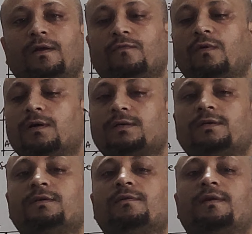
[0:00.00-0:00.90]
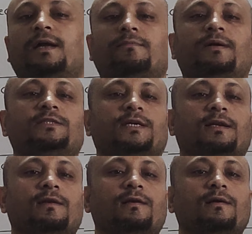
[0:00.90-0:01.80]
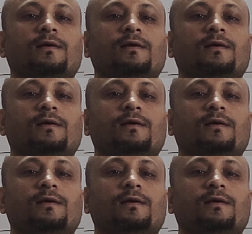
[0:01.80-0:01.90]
माई वॉक लाइक माई चैनल